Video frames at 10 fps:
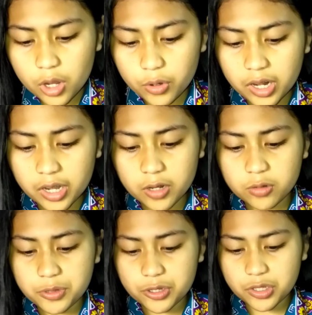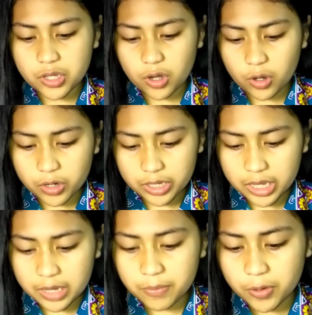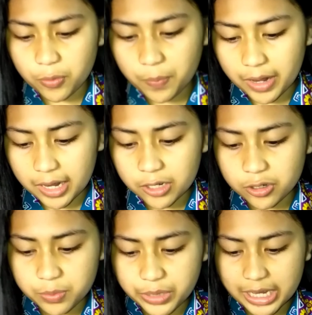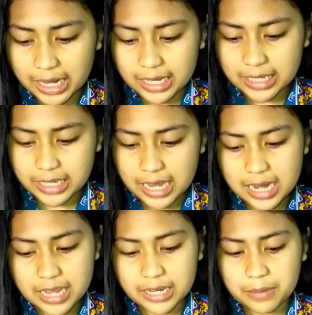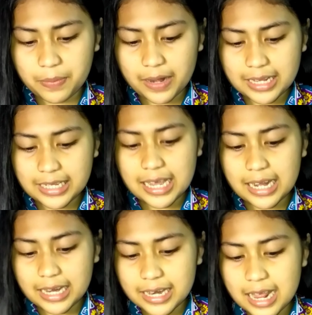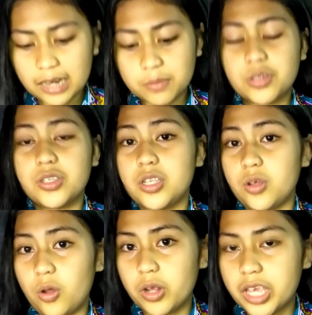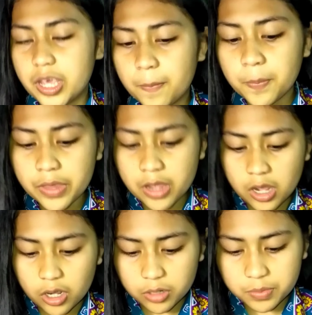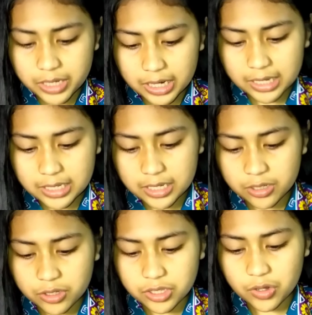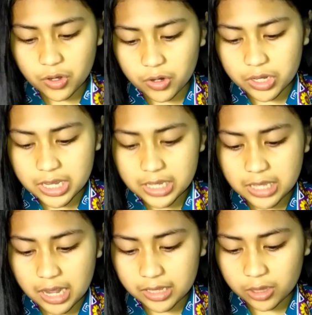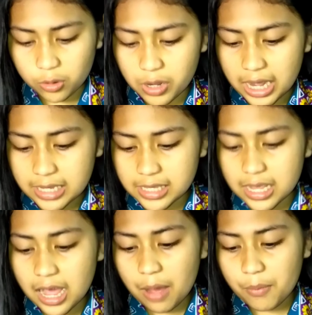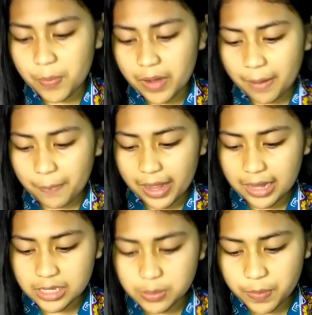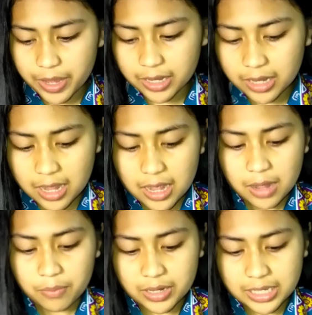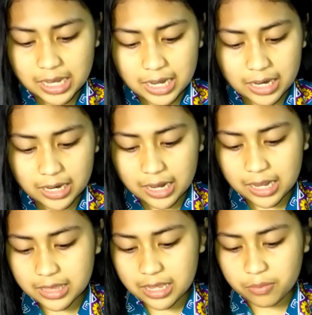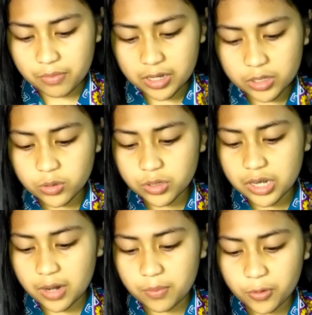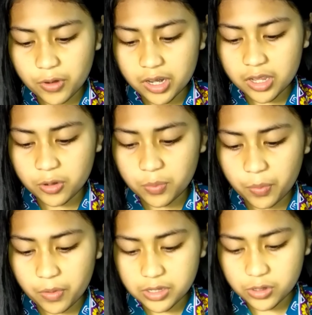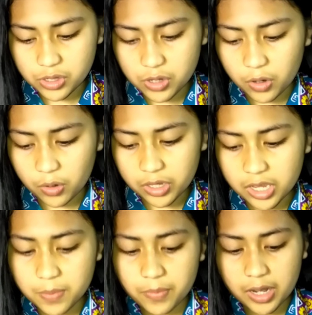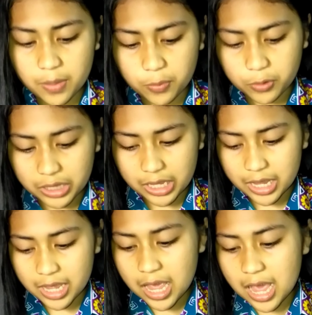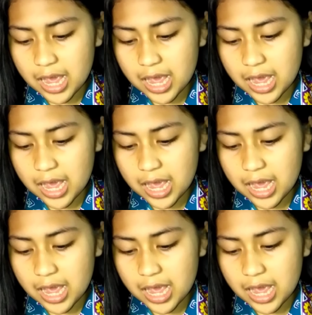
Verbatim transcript: Ruang lingkup sosiologi merupakan objek kajian yang dipelajari dalam sosiologi. Objek kajian sosiologi sangat luas. Beberapa aspek masyarakat yang masuk dalam ruang lingkup sosiologi meliputi